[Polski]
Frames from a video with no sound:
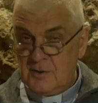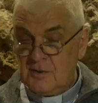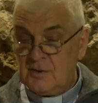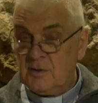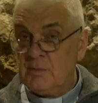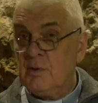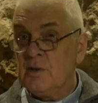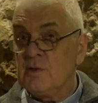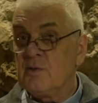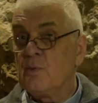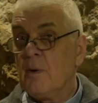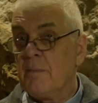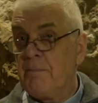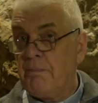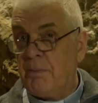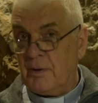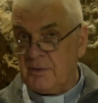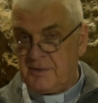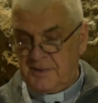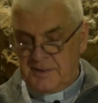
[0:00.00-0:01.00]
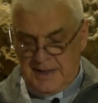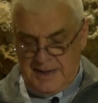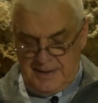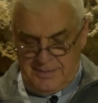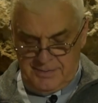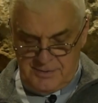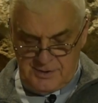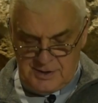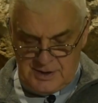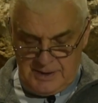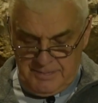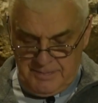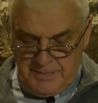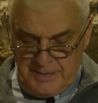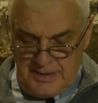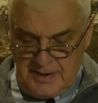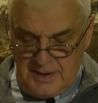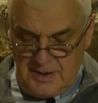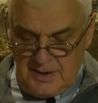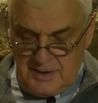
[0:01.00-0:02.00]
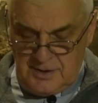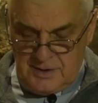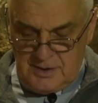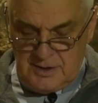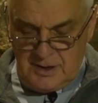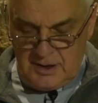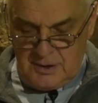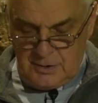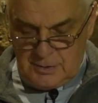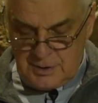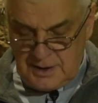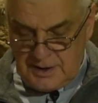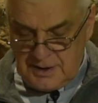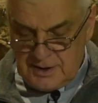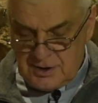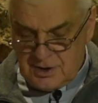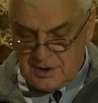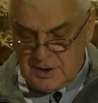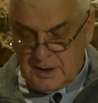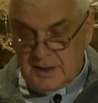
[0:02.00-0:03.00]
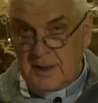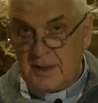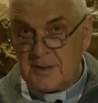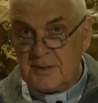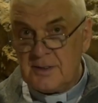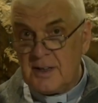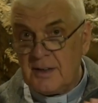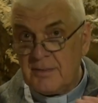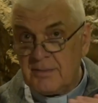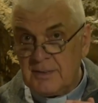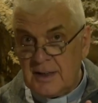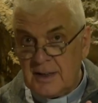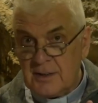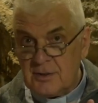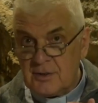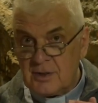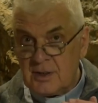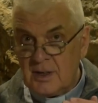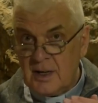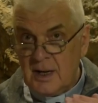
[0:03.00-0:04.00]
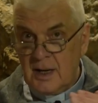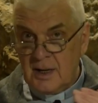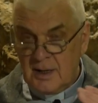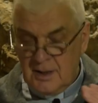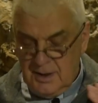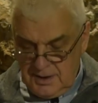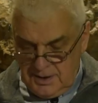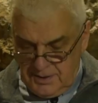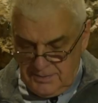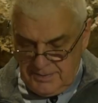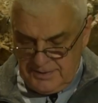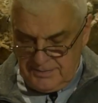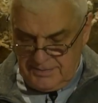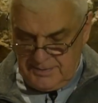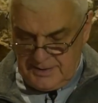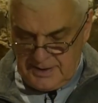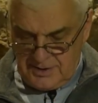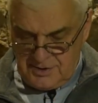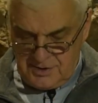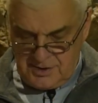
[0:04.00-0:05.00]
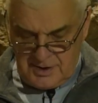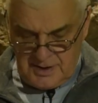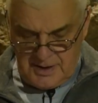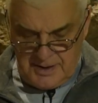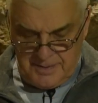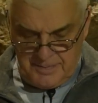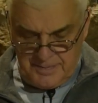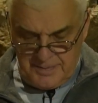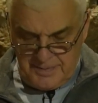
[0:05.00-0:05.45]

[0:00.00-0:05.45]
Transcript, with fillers: Zmysły poznawcze dzielą się jeszcze na zewnętrzne i wewnętrzne.